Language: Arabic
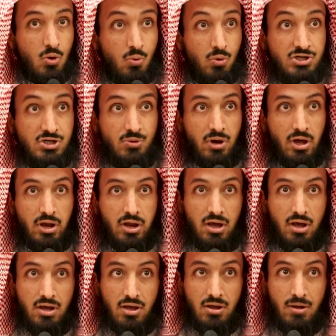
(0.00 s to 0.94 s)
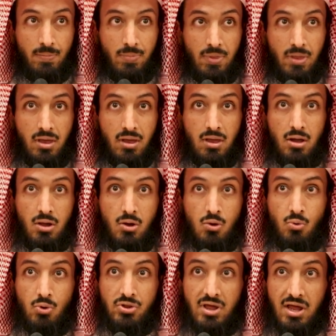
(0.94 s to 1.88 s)
وجوارحك
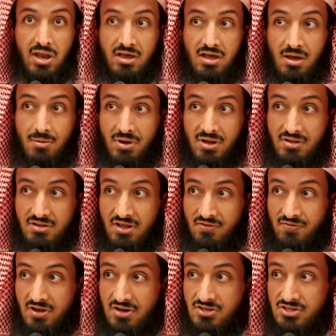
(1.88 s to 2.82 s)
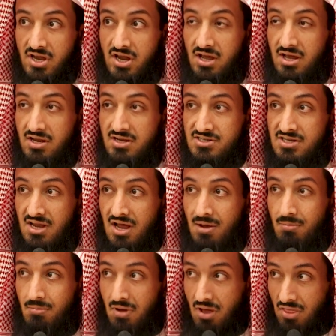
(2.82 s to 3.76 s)
وذلك بأن تفعل شرائع
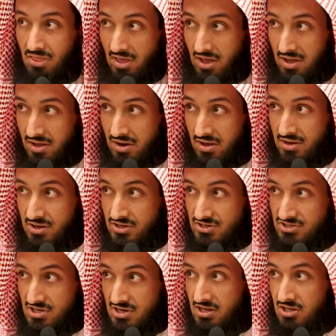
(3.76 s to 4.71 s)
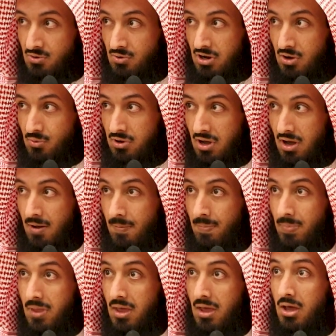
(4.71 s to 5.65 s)
الإسلام الظاهرة كالصلاة ونحوها